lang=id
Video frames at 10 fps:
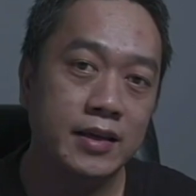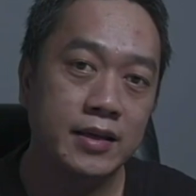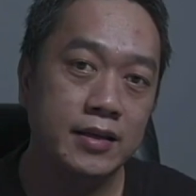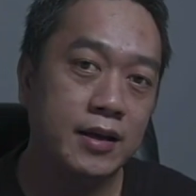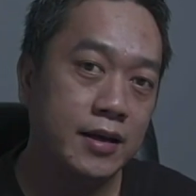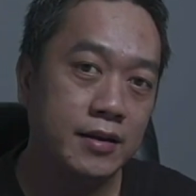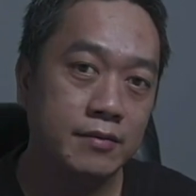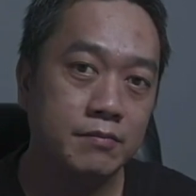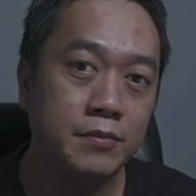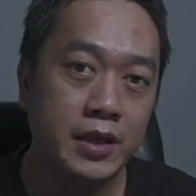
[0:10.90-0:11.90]

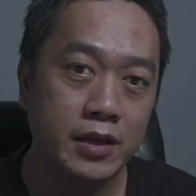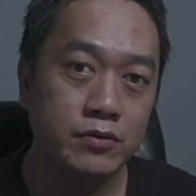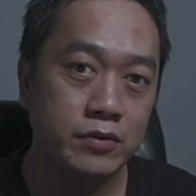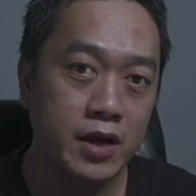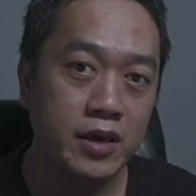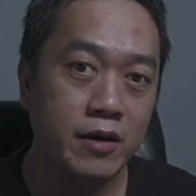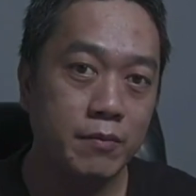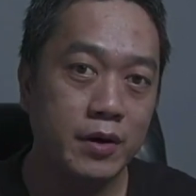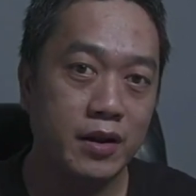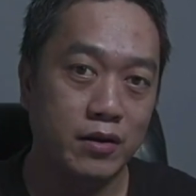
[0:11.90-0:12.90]
Dan banyak juga yang
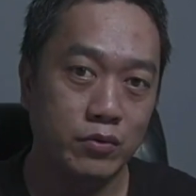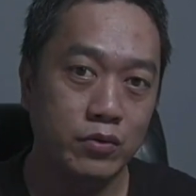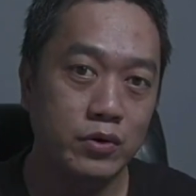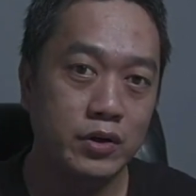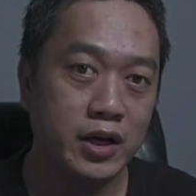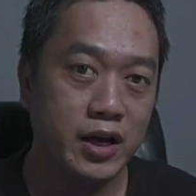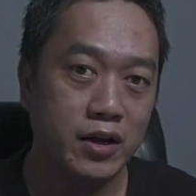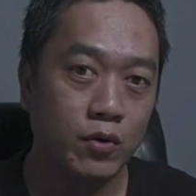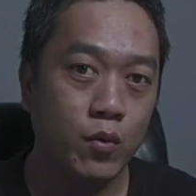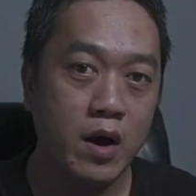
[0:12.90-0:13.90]
mengeluh
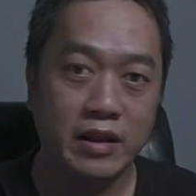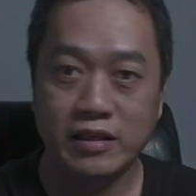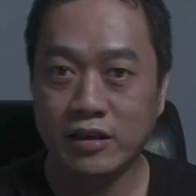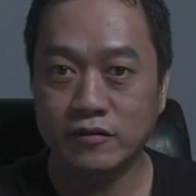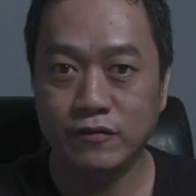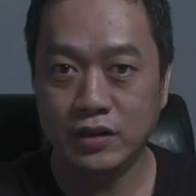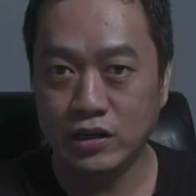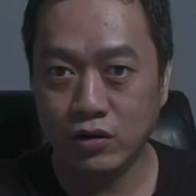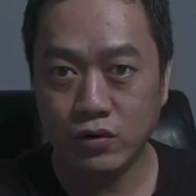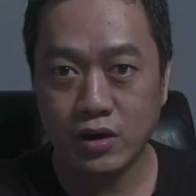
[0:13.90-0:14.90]
dengan kualitas
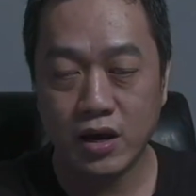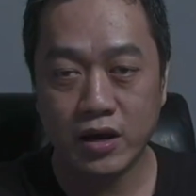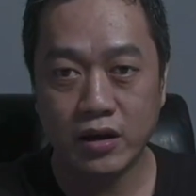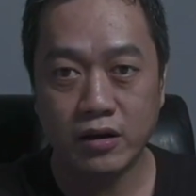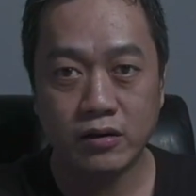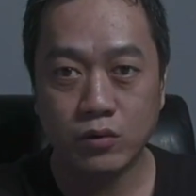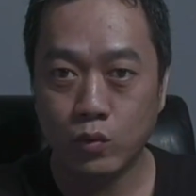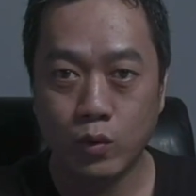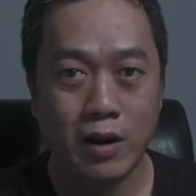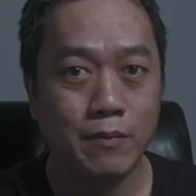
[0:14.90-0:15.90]
video yang
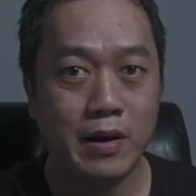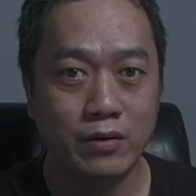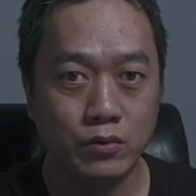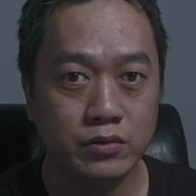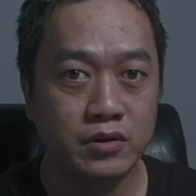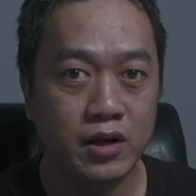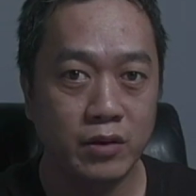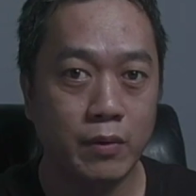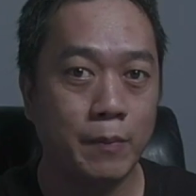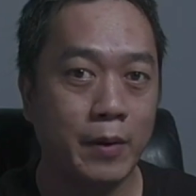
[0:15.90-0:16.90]
kurang bagus dari
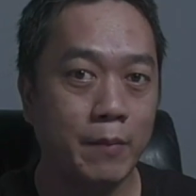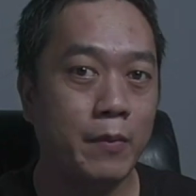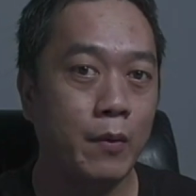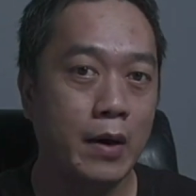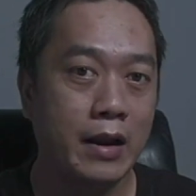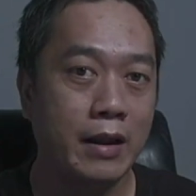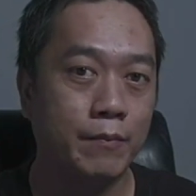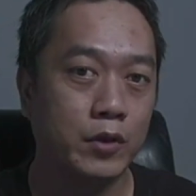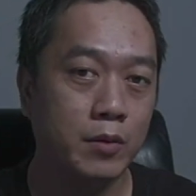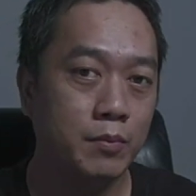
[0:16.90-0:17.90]
webcam bawaan
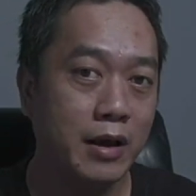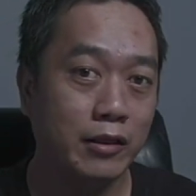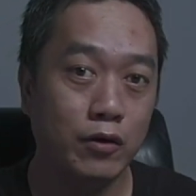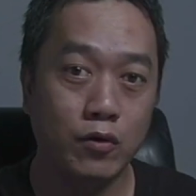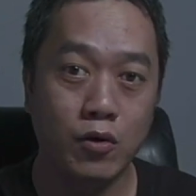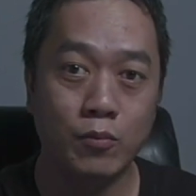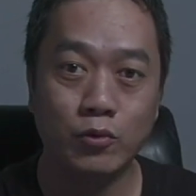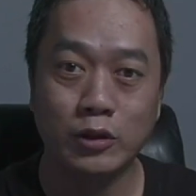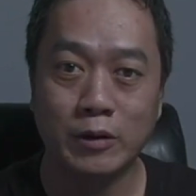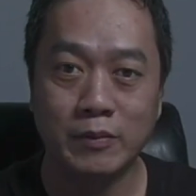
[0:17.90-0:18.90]
laptop atau
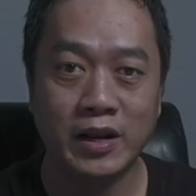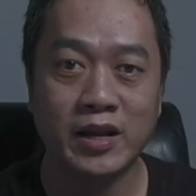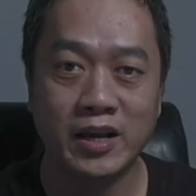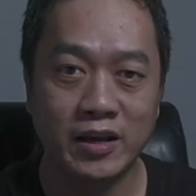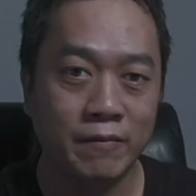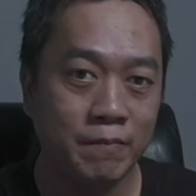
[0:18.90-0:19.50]
komputer mereka.